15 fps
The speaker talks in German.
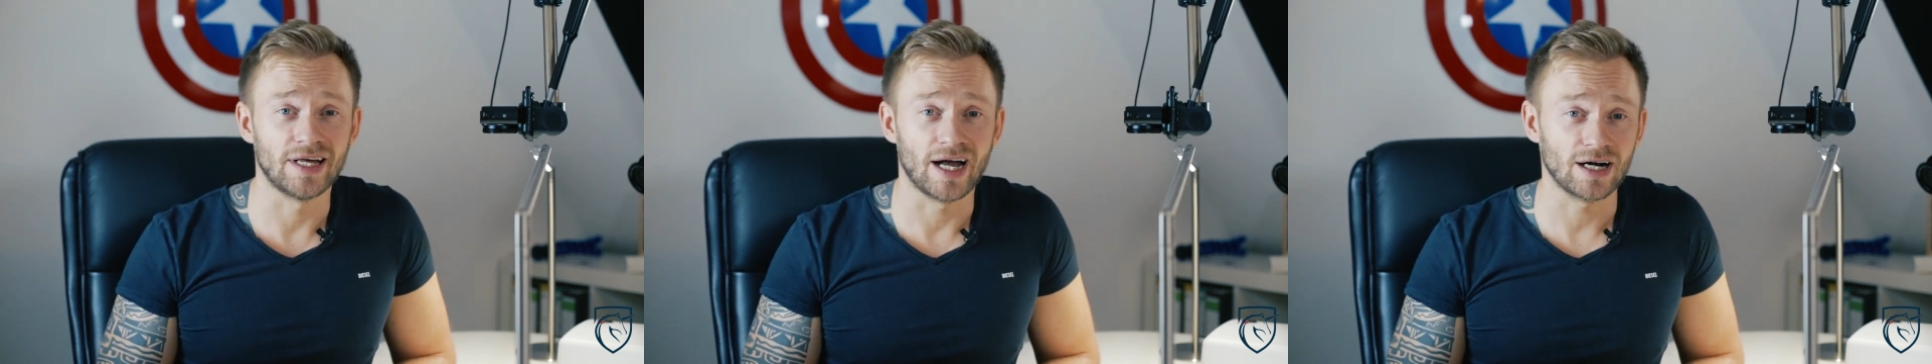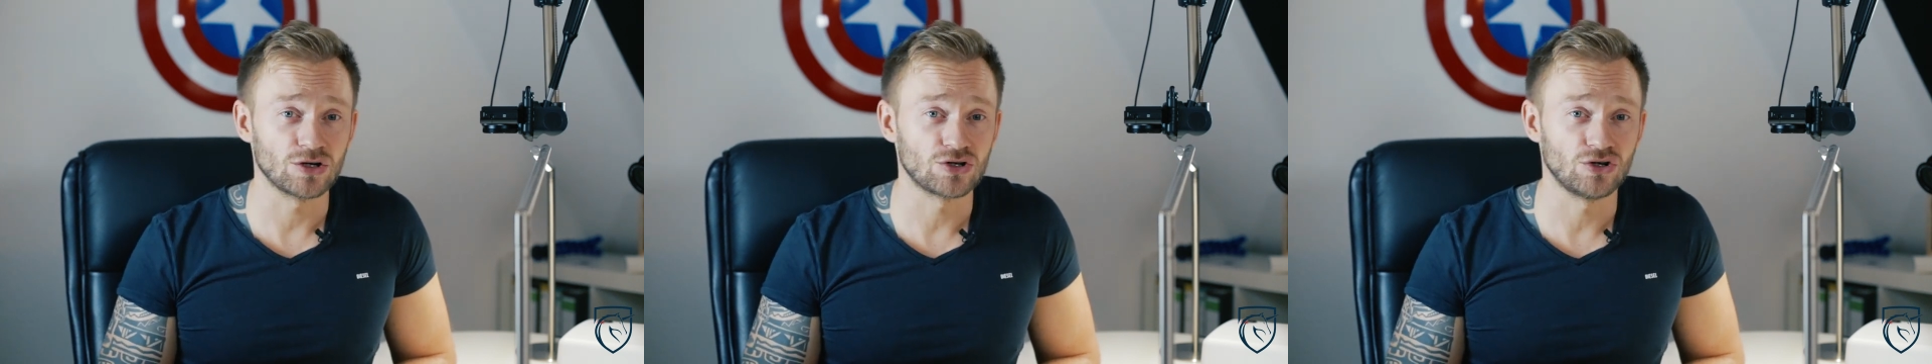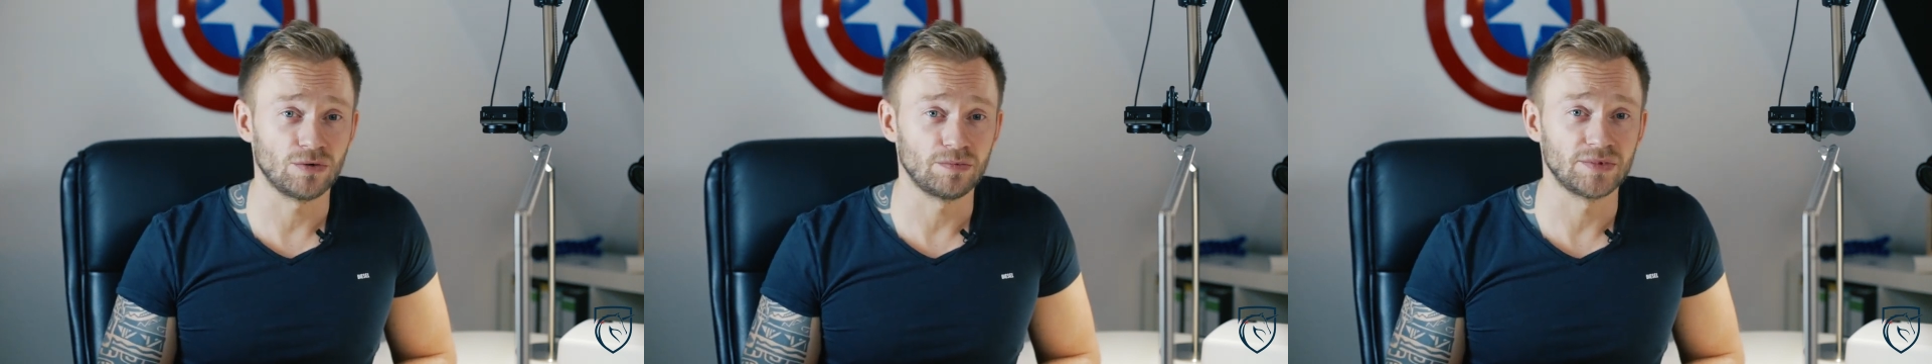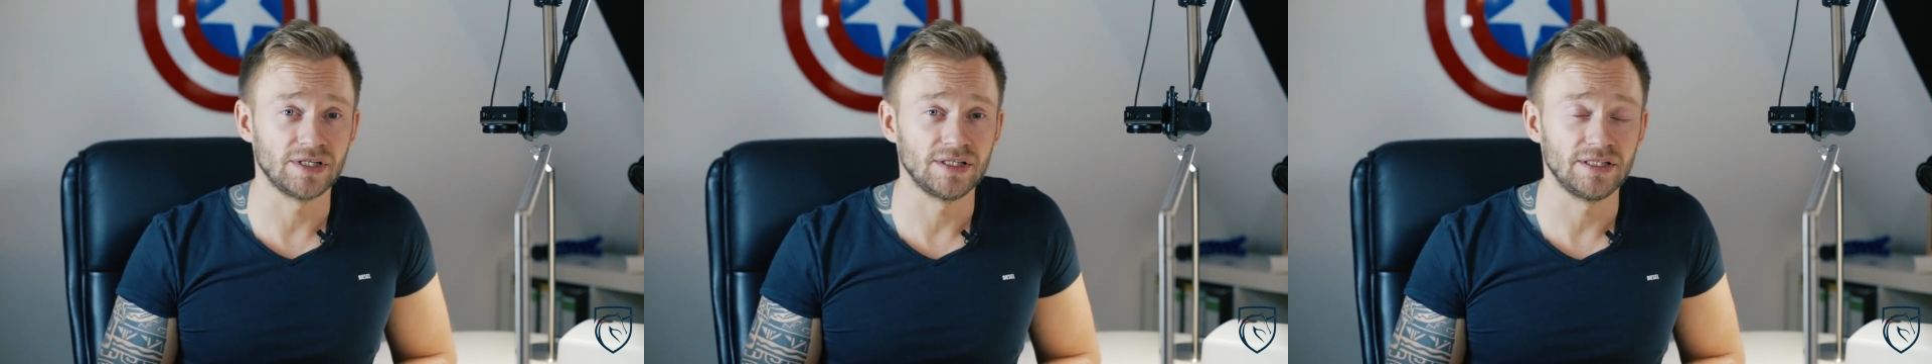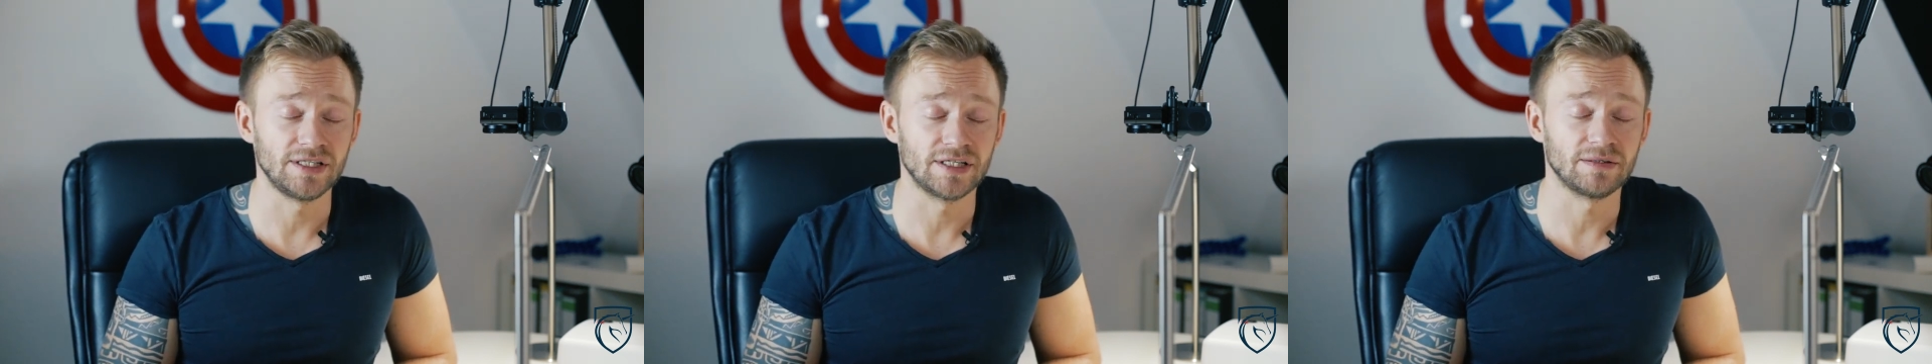Nagelshop
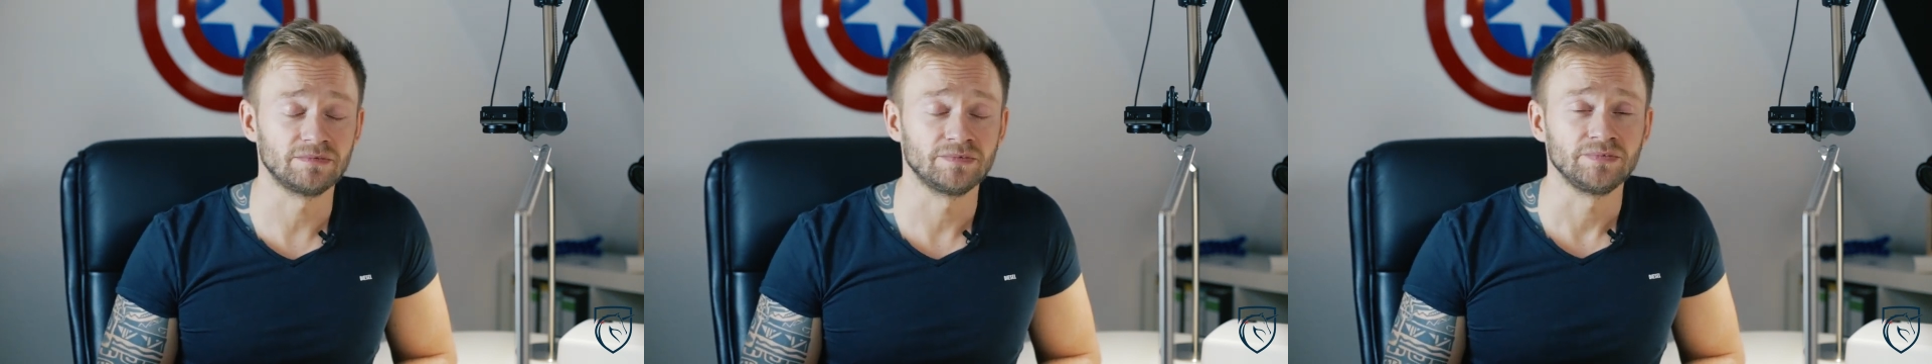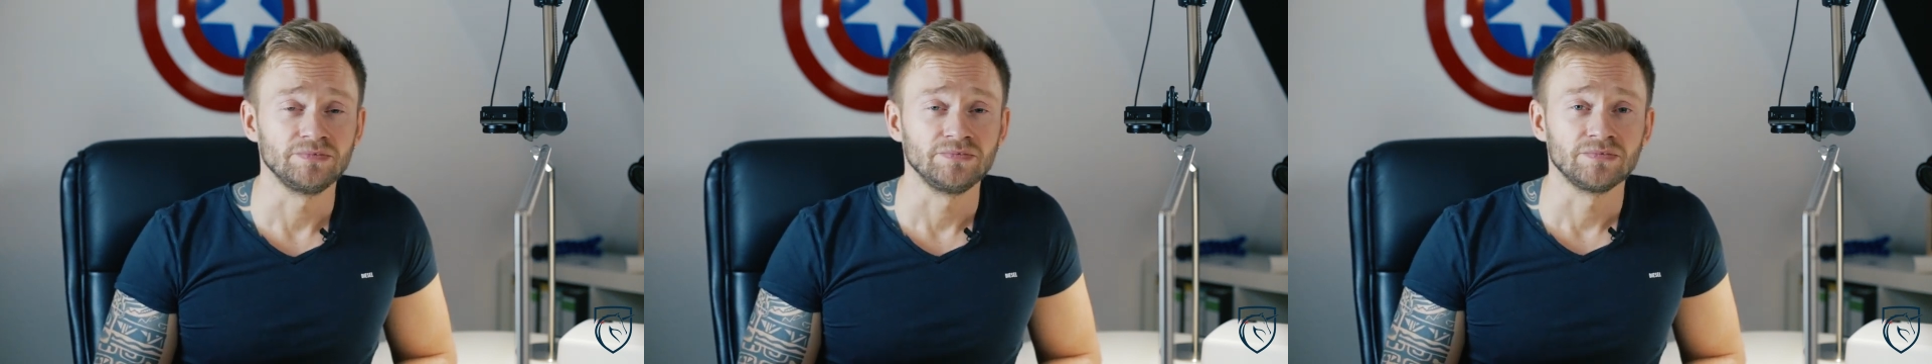tendieren,